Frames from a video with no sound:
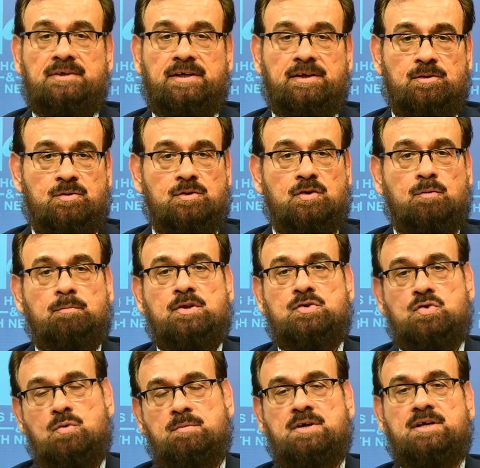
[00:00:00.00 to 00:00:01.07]
लेकिन उसके ऊपर
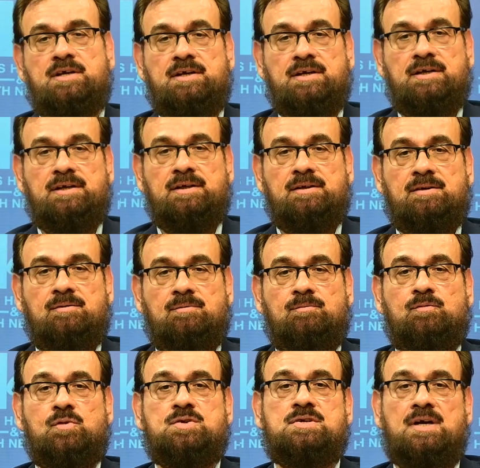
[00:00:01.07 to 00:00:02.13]
जो भी करेंगे
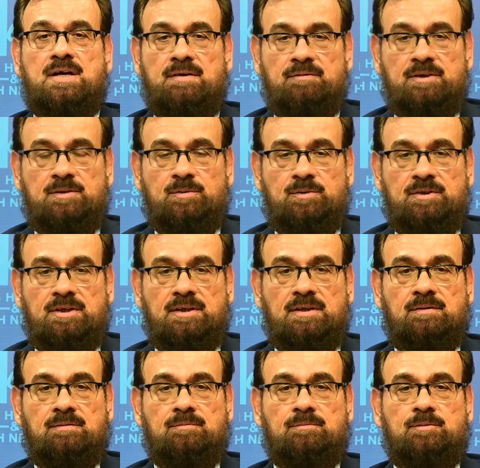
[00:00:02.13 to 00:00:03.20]
वो सखावत होती
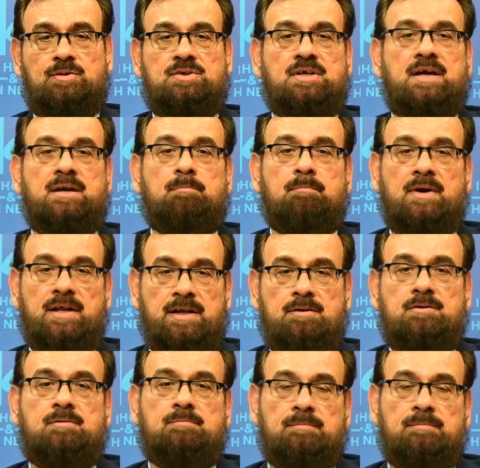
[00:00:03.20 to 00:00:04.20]
है वो चाहे माली